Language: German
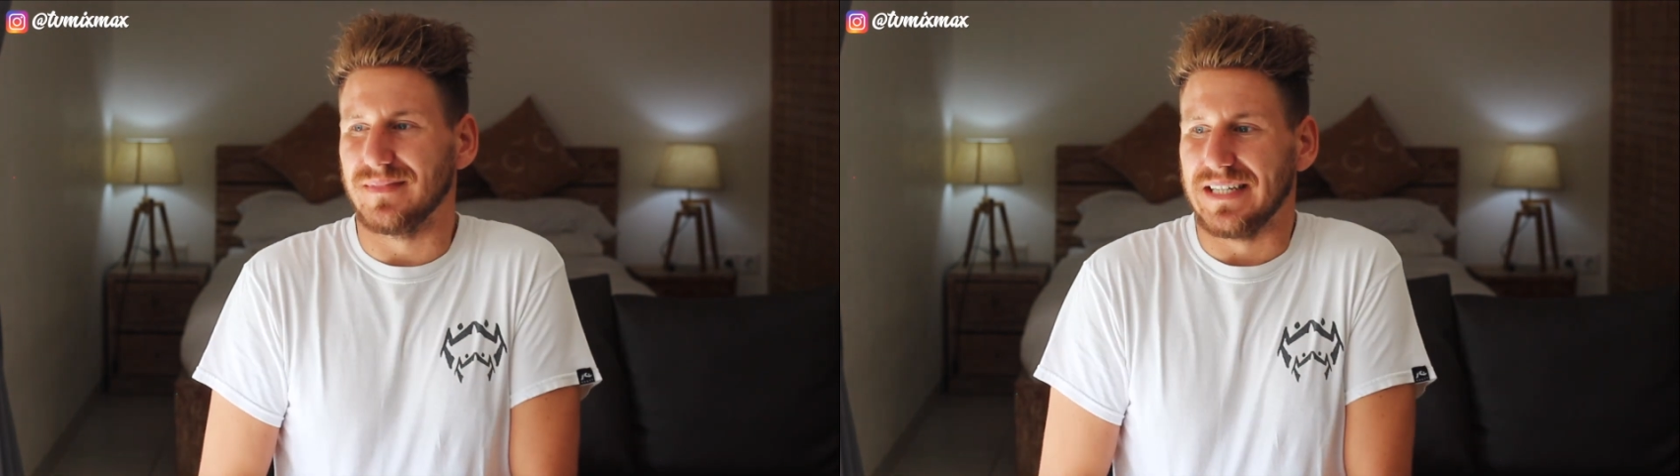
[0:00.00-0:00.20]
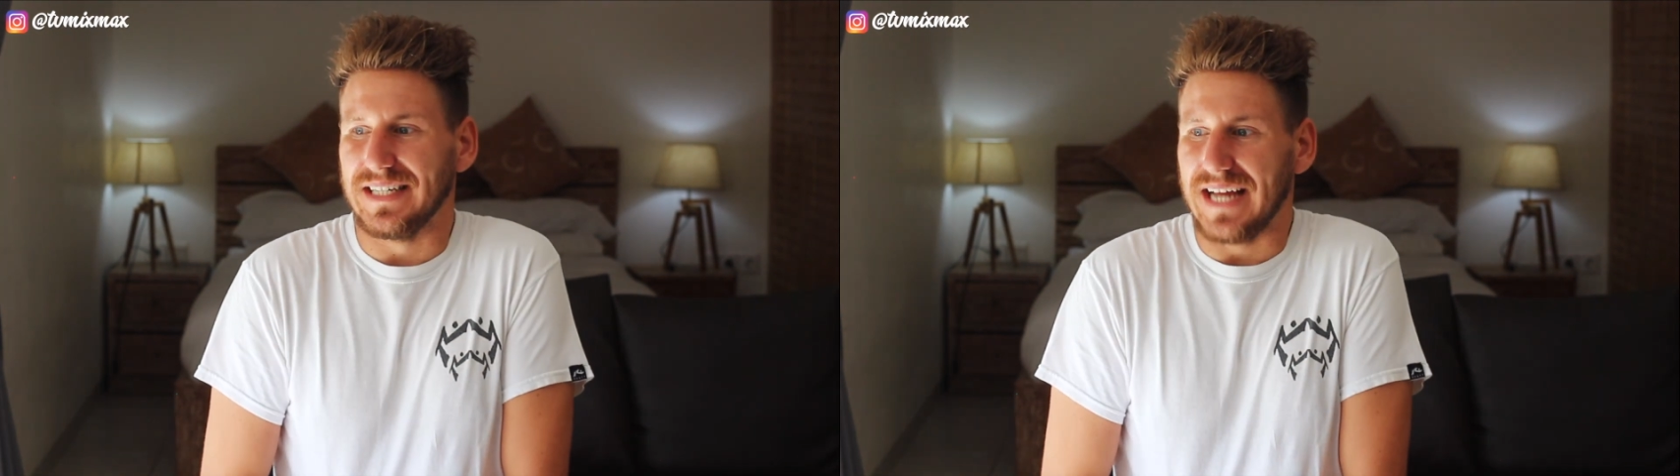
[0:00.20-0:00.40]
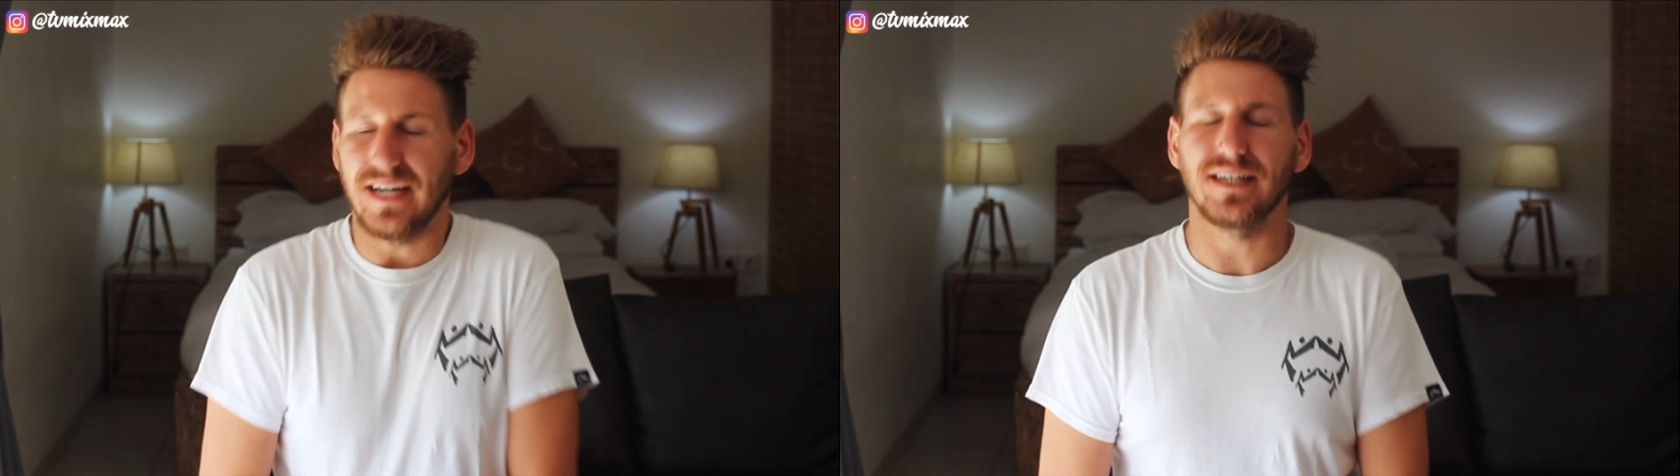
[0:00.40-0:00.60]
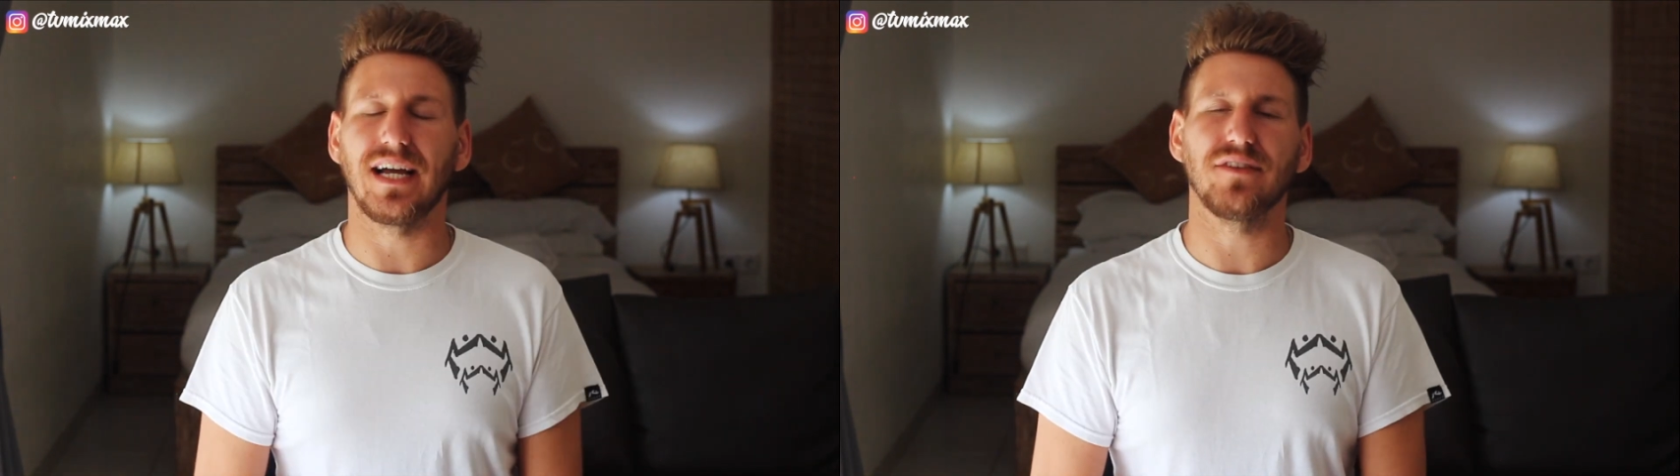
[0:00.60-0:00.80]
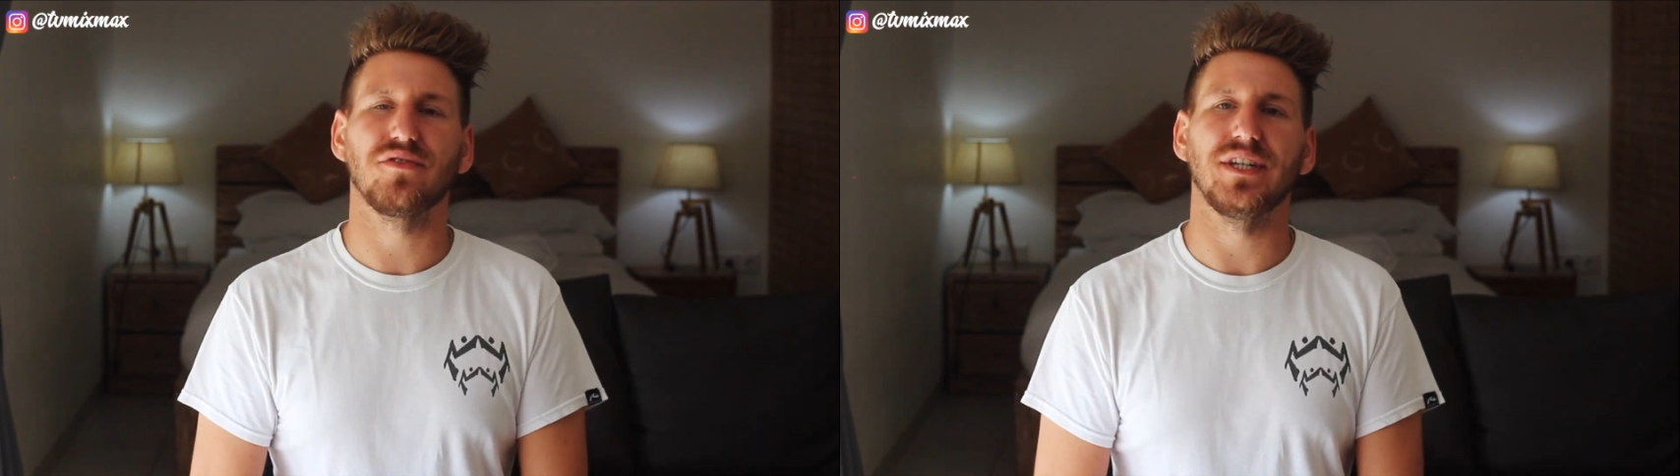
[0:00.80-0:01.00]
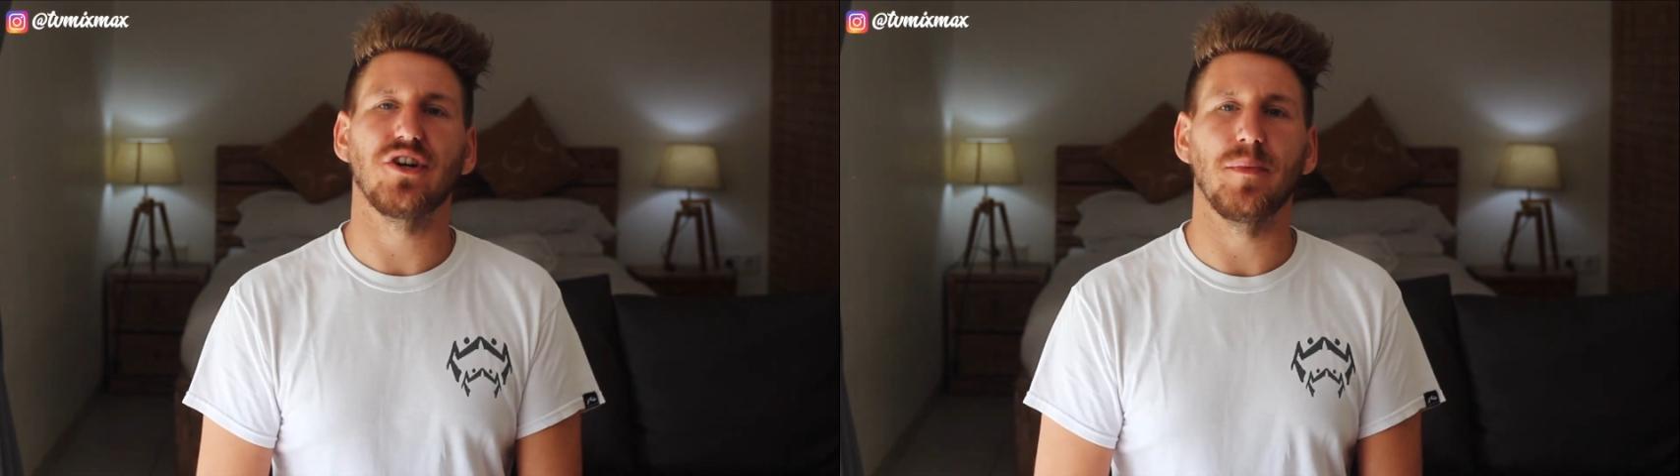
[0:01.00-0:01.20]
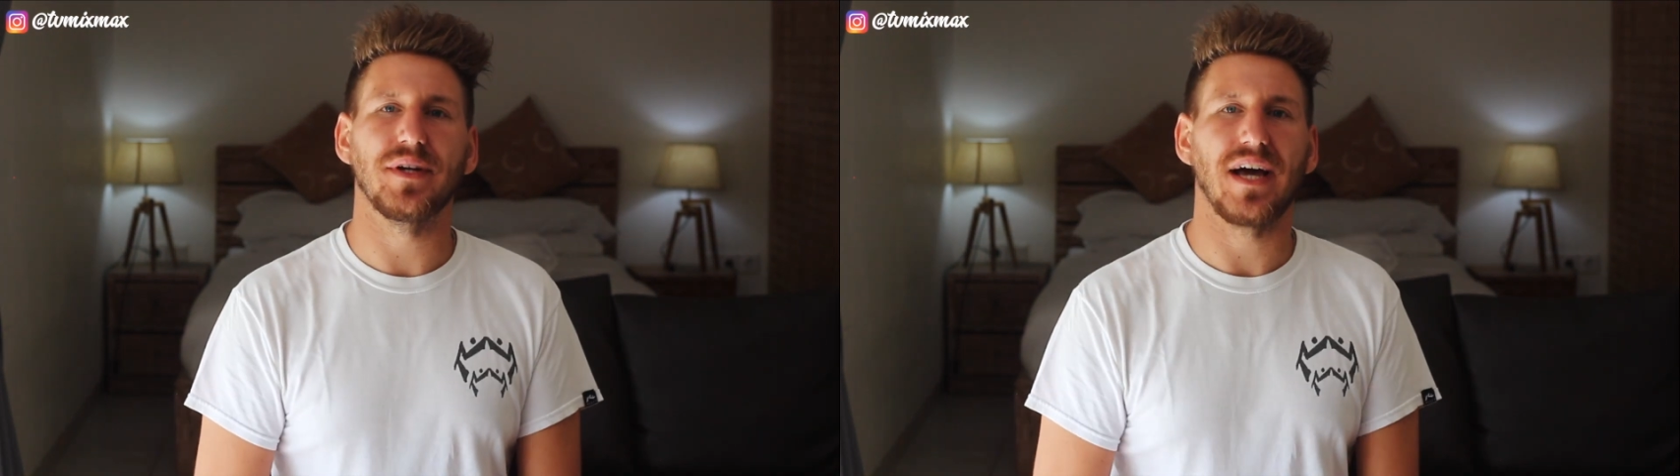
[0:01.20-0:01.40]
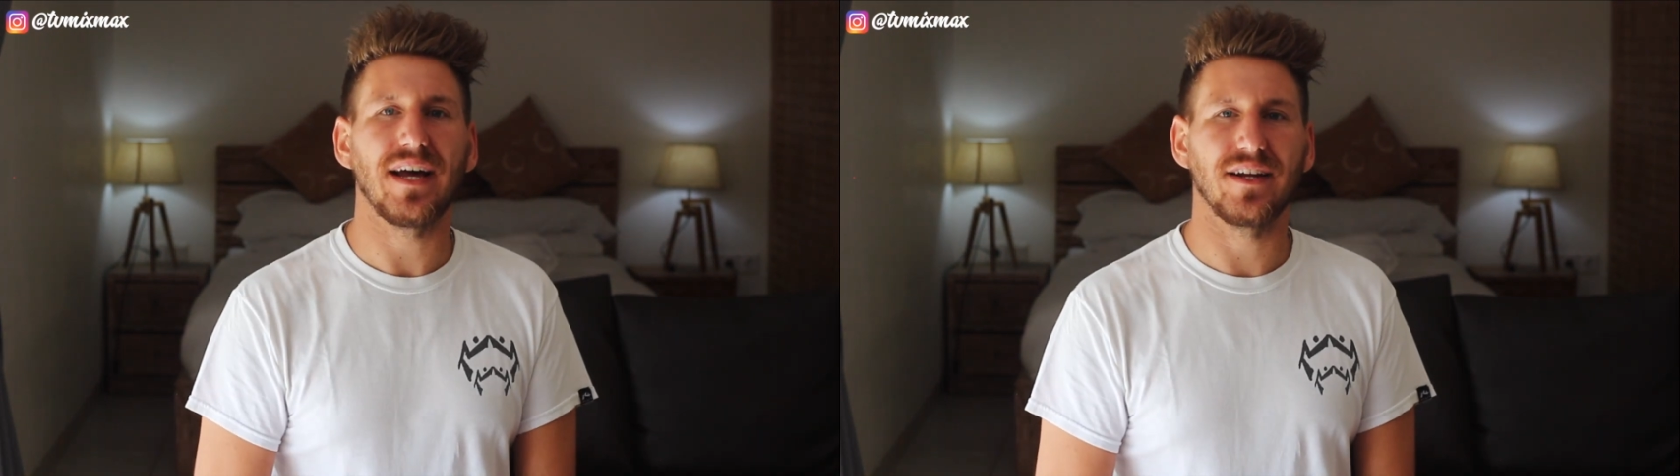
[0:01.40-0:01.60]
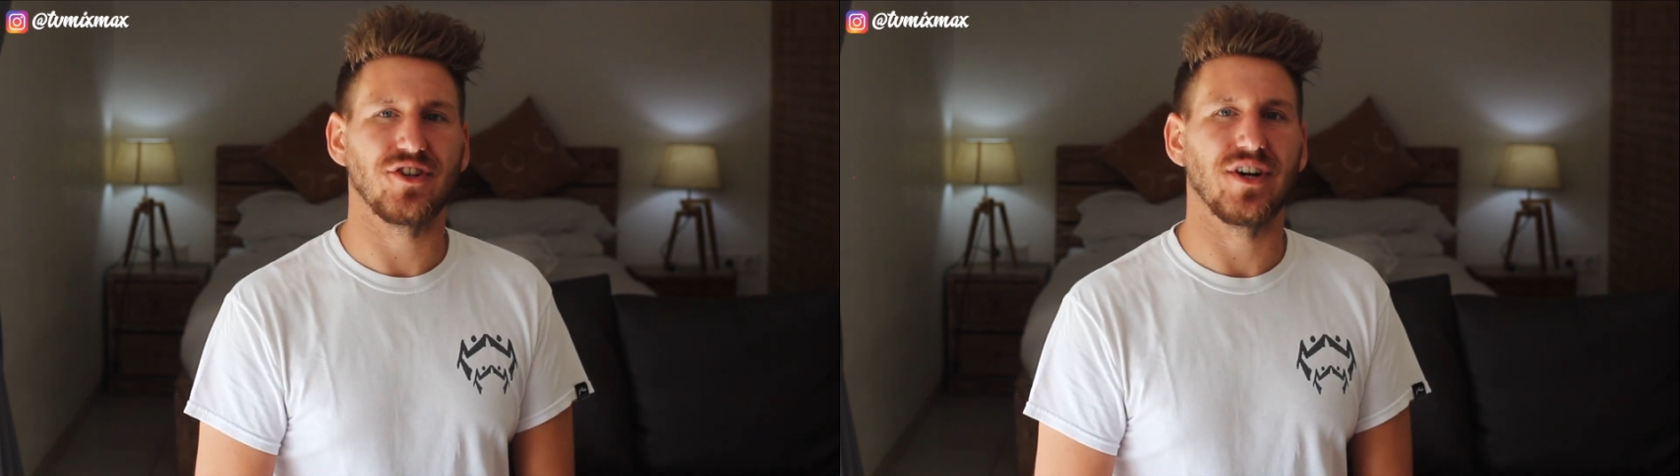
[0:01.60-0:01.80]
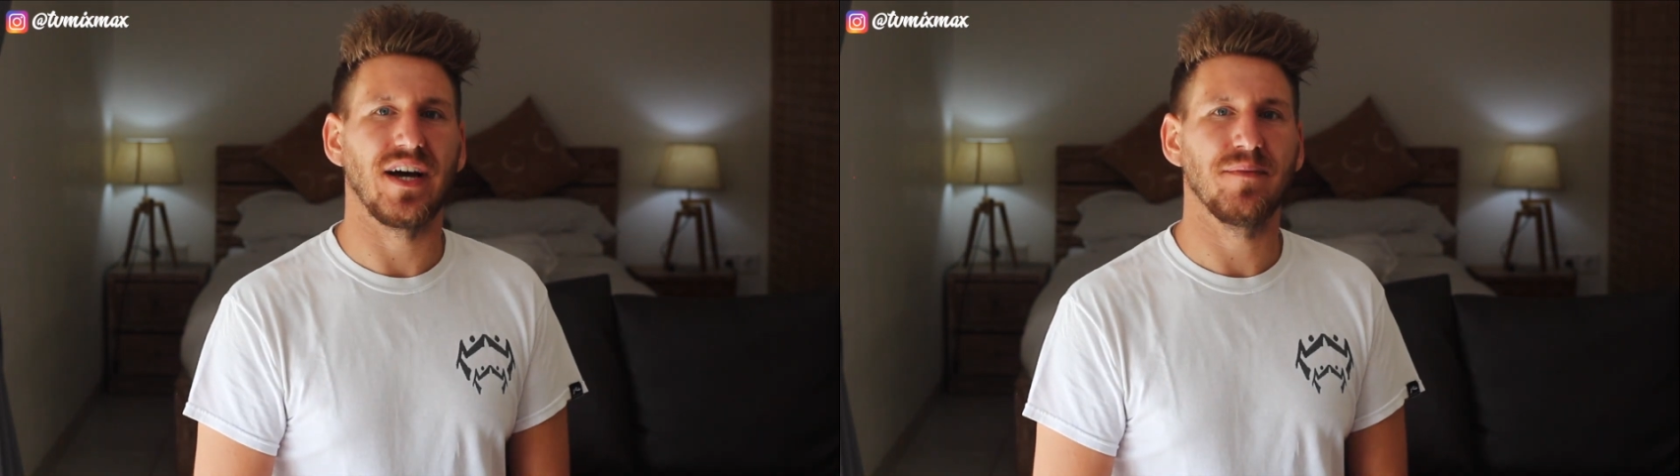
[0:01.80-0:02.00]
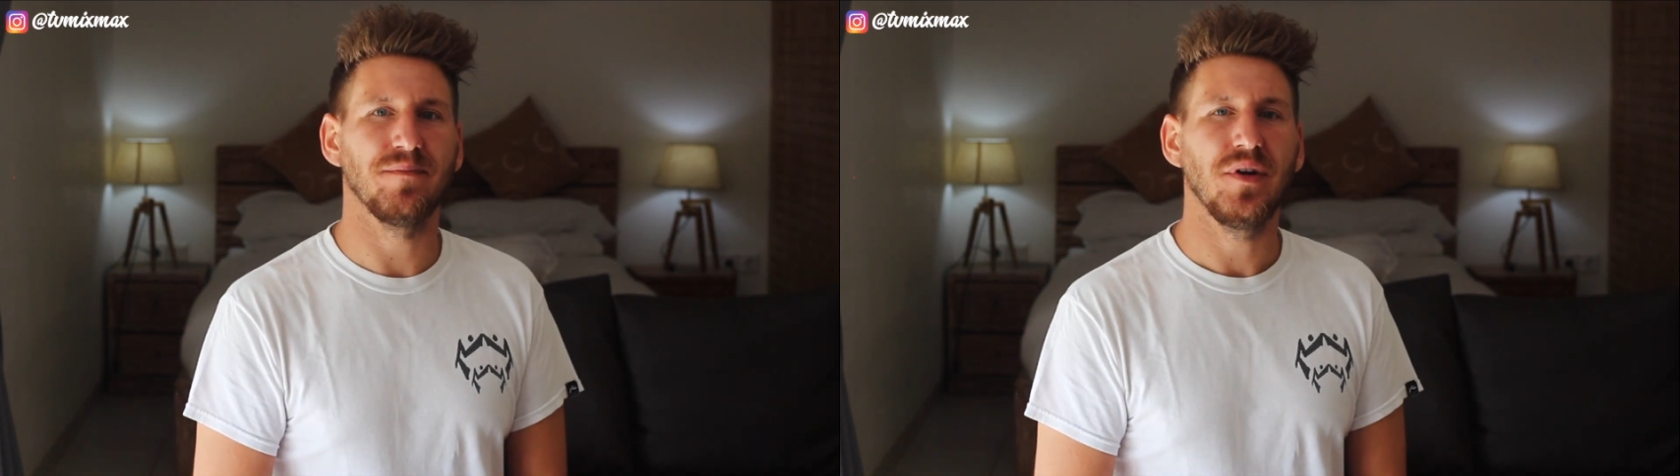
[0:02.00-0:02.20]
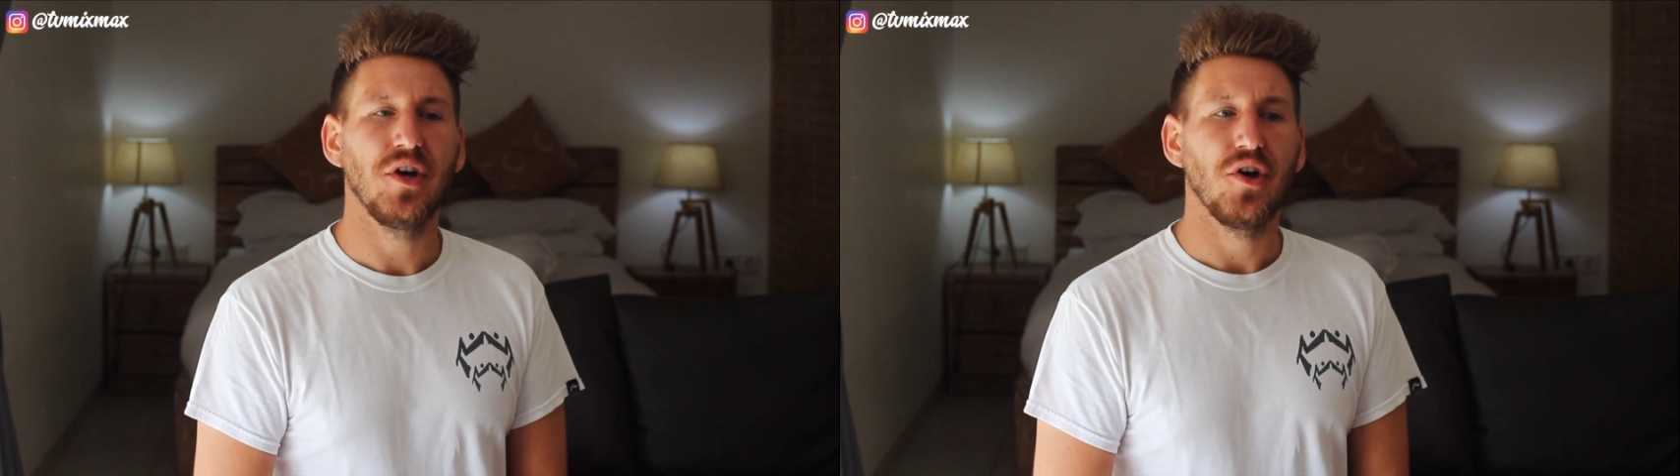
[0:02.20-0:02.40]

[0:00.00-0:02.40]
Gedanken dazu in die Kommentare schreiben.